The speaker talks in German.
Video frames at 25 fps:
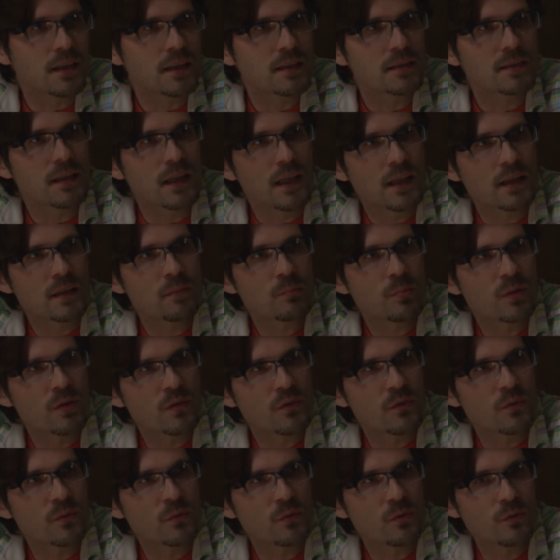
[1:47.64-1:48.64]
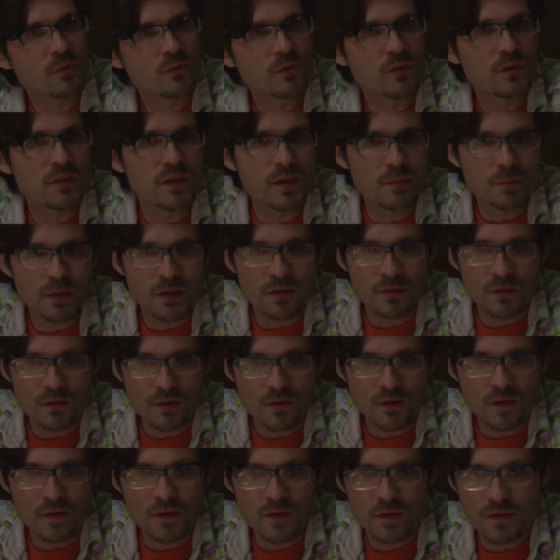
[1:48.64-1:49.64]
reicht eine Person, von der man
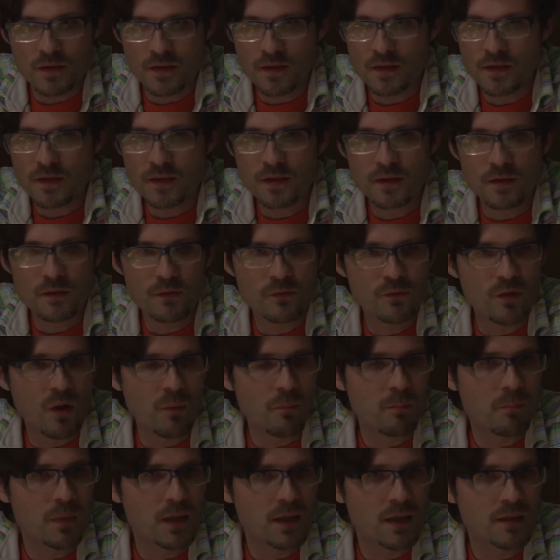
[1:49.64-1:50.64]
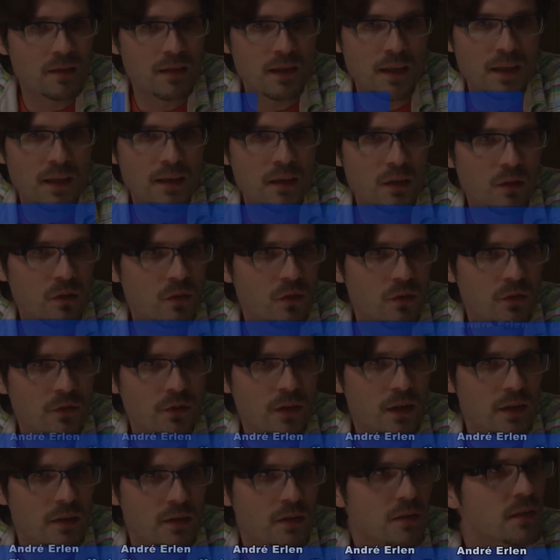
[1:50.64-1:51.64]
hört, die vom Maidan aus,
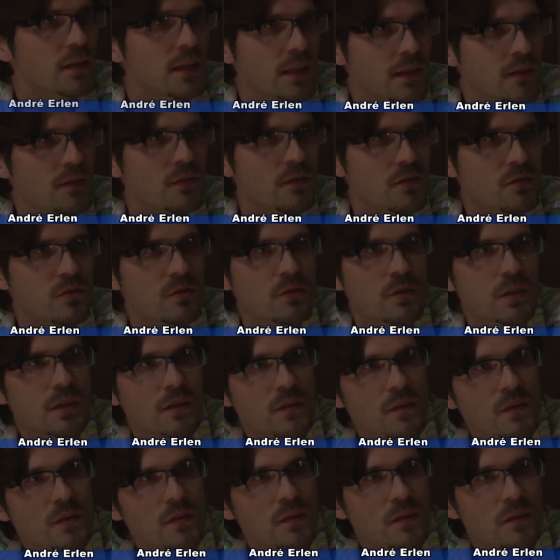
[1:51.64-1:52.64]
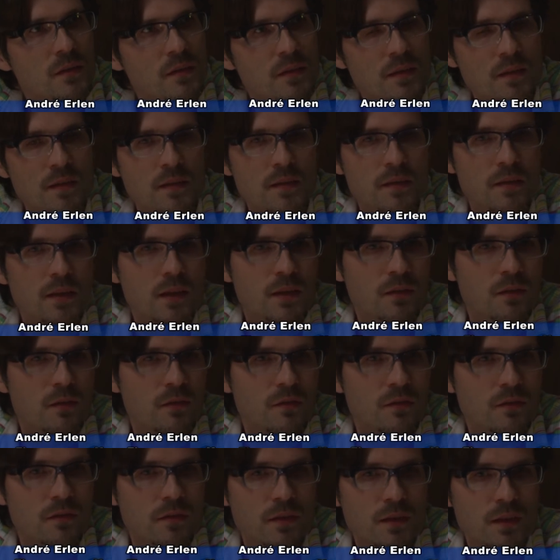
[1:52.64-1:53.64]
eine, die erste Journalistin, die,
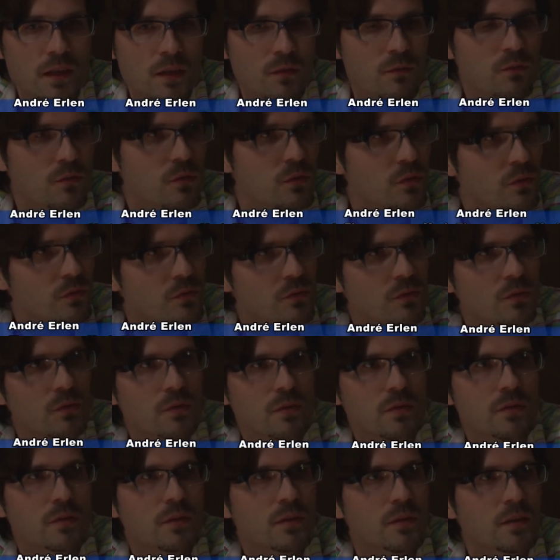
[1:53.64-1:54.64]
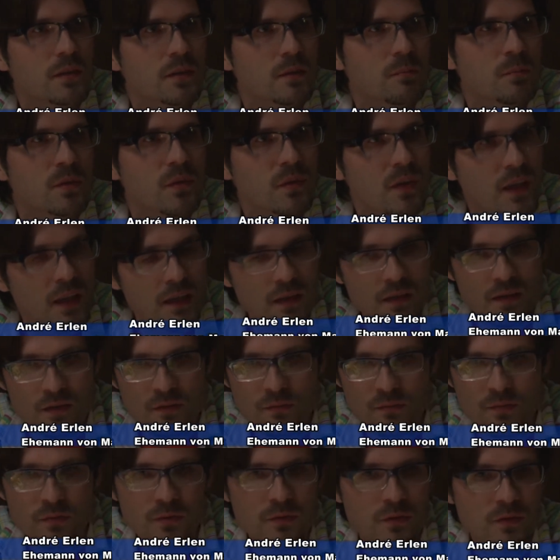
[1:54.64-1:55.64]
die entführt wurde, die
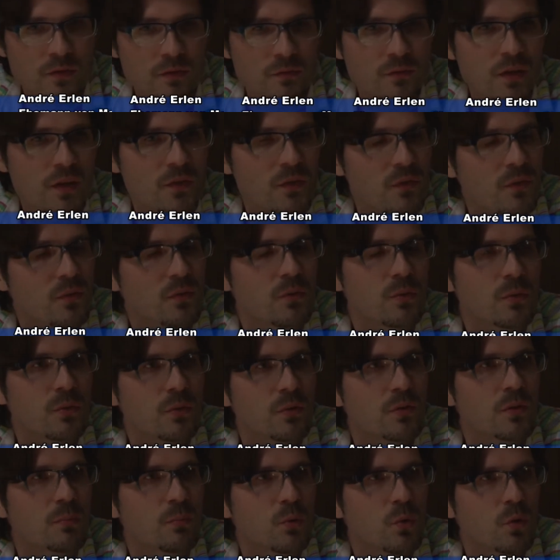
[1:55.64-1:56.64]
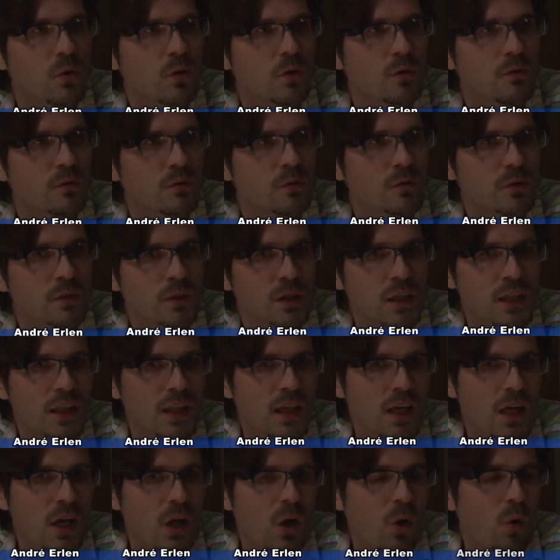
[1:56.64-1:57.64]
misshandelt wurde, fast zu Tode geprügelt wurde
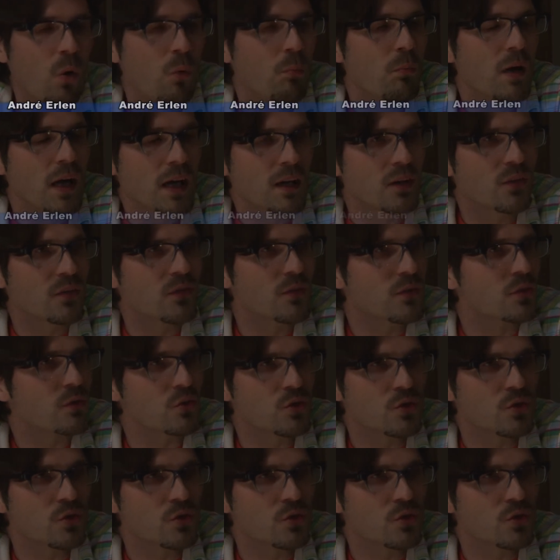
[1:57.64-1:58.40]
um Angst zu